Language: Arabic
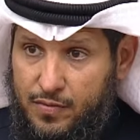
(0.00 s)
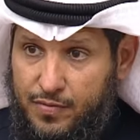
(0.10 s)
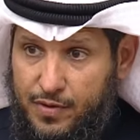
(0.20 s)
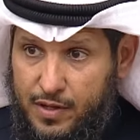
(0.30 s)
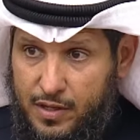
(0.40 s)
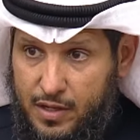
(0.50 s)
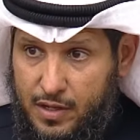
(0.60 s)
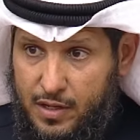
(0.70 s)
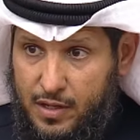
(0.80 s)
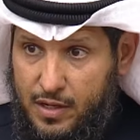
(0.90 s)
في
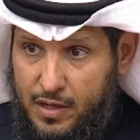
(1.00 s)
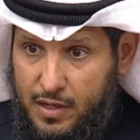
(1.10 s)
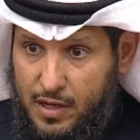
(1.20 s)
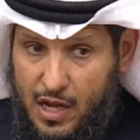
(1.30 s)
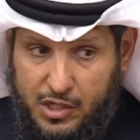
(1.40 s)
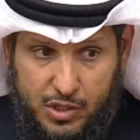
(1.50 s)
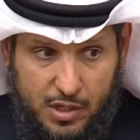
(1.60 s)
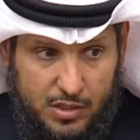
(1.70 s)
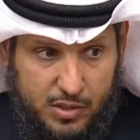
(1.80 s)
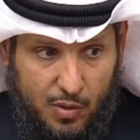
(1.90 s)

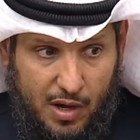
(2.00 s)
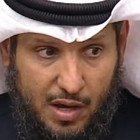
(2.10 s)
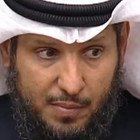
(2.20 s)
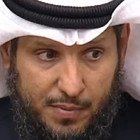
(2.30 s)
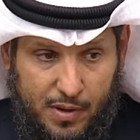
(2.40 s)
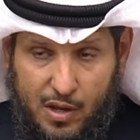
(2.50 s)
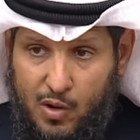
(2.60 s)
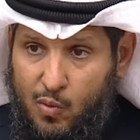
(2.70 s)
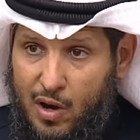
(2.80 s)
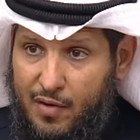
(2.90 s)
الجواب
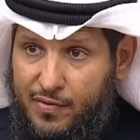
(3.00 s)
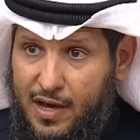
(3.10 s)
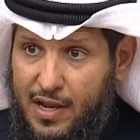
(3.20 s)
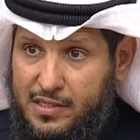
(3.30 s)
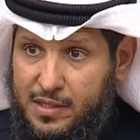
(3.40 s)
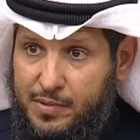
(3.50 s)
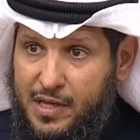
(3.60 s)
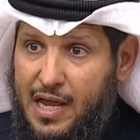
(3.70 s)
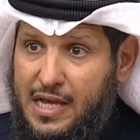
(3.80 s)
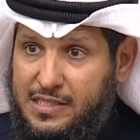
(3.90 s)
الوافي على جميع
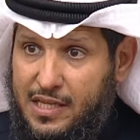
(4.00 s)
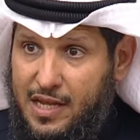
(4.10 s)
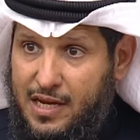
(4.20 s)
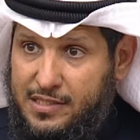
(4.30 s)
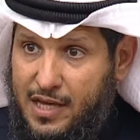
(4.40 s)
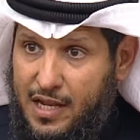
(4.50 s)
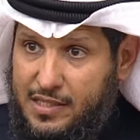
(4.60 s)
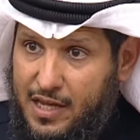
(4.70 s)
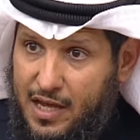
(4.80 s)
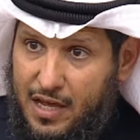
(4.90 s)
الأسئلة اللي
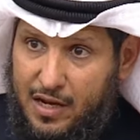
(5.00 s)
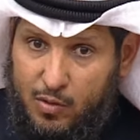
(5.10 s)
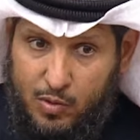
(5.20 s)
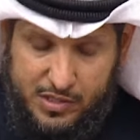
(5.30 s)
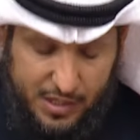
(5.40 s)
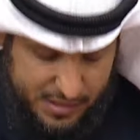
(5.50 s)
سألتها للوزير